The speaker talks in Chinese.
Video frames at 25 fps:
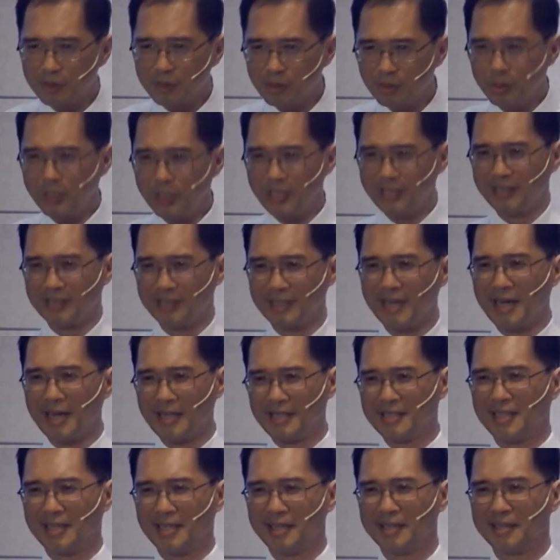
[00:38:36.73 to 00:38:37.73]
贵的代
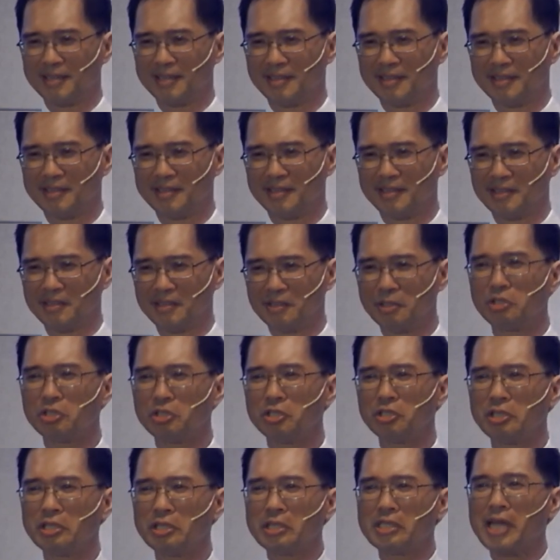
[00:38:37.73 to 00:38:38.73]
价，就
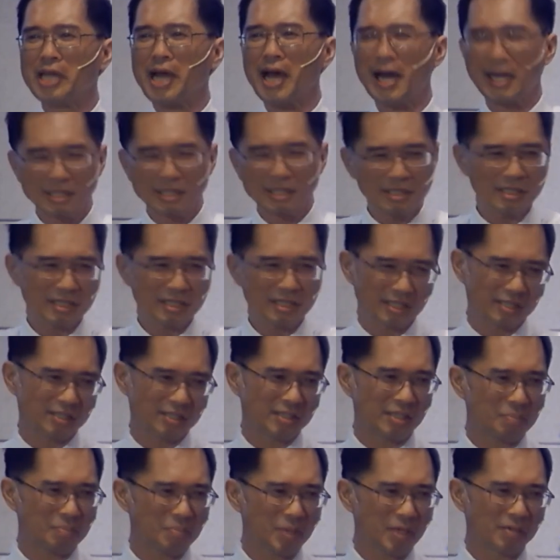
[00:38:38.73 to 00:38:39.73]
是他自己的
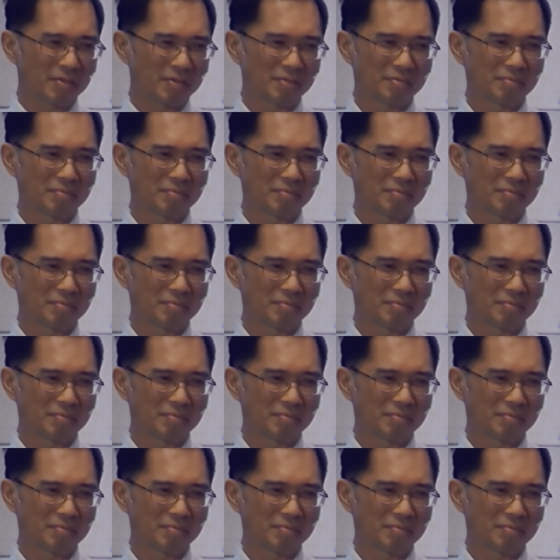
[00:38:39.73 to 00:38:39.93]
生命，